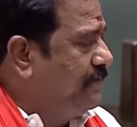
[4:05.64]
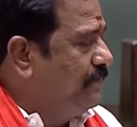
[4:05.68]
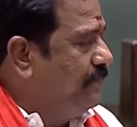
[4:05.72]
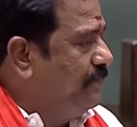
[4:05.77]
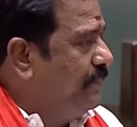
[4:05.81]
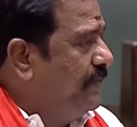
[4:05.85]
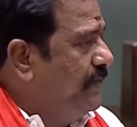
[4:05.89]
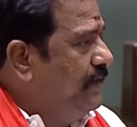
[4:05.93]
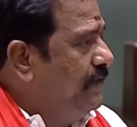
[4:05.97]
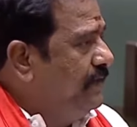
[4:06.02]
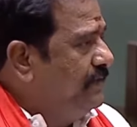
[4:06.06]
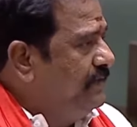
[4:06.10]
ఇచ్చారు
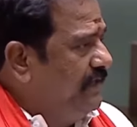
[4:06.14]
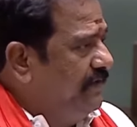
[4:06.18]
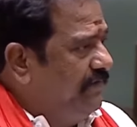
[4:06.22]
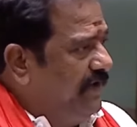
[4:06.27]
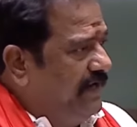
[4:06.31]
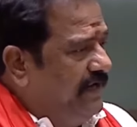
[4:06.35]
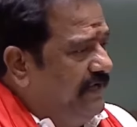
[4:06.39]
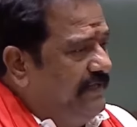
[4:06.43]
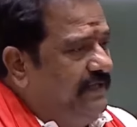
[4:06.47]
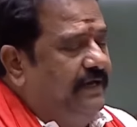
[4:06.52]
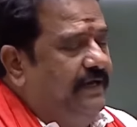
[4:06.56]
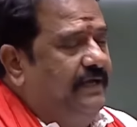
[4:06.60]

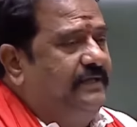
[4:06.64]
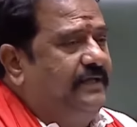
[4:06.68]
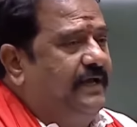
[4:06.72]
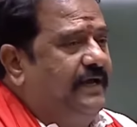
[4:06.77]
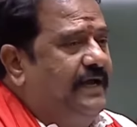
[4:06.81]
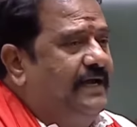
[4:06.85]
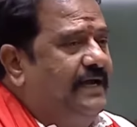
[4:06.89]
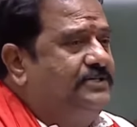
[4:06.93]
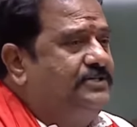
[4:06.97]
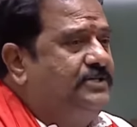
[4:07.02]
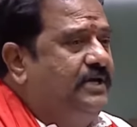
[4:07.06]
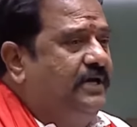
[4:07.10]
దివంగత నేత
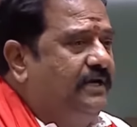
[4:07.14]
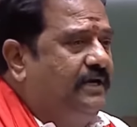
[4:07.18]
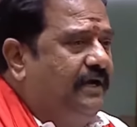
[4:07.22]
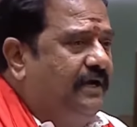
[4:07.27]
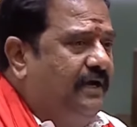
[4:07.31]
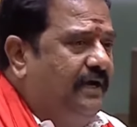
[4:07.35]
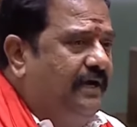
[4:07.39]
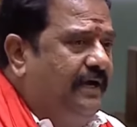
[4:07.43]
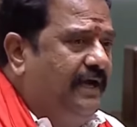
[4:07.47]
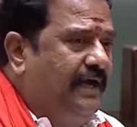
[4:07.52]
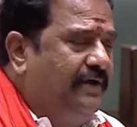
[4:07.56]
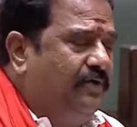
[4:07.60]
రాజశేఖర
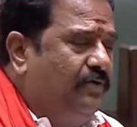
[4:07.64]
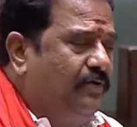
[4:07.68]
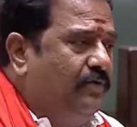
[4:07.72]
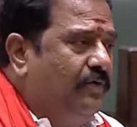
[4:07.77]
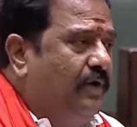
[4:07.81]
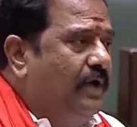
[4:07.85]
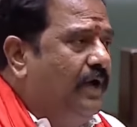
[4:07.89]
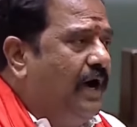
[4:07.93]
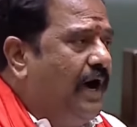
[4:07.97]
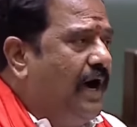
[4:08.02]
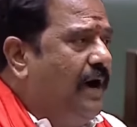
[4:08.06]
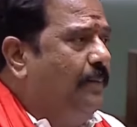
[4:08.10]
రెడ్డి గారు
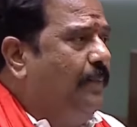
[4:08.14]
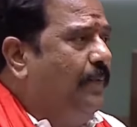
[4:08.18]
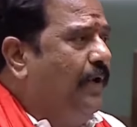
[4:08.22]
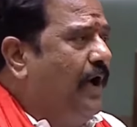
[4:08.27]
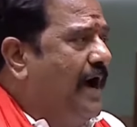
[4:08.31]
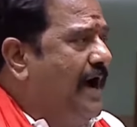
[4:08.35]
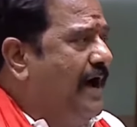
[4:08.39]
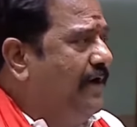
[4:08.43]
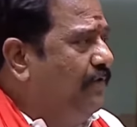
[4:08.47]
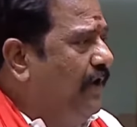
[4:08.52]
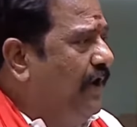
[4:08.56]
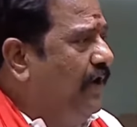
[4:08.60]

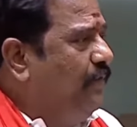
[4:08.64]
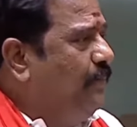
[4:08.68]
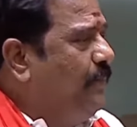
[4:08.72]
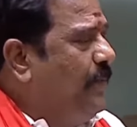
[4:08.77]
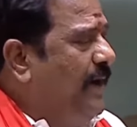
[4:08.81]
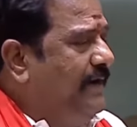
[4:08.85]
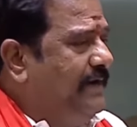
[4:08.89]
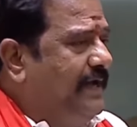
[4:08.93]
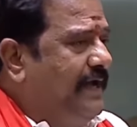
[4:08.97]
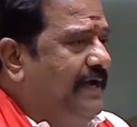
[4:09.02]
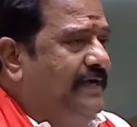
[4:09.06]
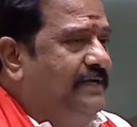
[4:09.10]
అప్పుడు ఆర్ఓఎఫ్
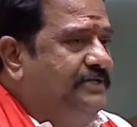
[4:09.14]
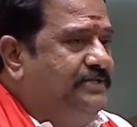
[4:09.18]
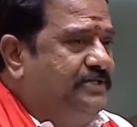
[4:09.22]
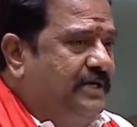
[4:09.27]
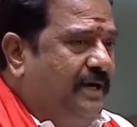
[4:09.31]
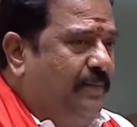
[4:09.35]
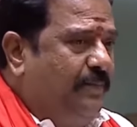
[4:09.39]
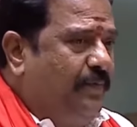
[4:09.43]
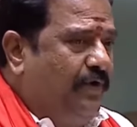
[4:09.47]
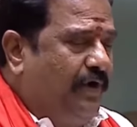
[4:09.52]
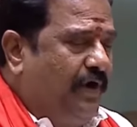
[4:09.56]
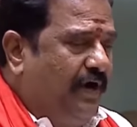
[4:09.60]
పట్టా
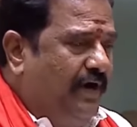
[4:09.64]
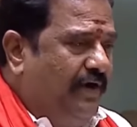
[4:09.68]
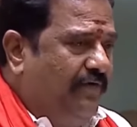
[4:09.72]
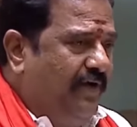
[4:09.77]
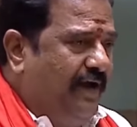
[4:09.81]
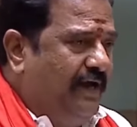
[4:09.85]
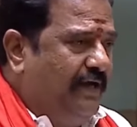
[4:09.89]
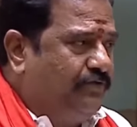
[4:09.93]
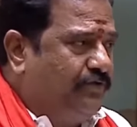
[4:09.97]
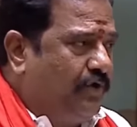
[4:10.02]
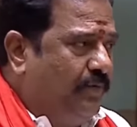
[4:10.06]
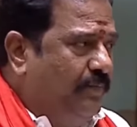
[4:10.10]
ఇచ్చినప్పుడు రెండు
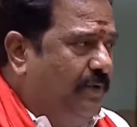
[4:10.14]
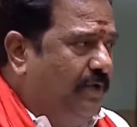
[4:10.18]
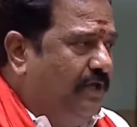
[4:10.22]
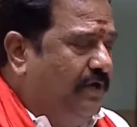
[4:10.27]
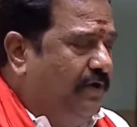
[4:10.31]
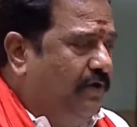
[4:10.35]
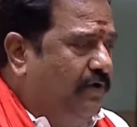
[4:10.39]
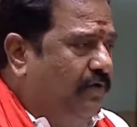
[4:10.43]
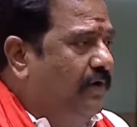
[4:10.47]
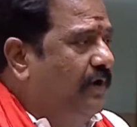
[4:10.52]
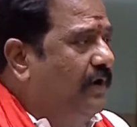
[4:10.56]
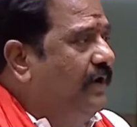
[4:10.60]
వేల
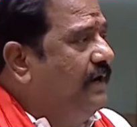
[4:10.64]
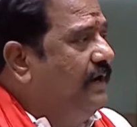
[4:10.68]
తొమ్మిదిలో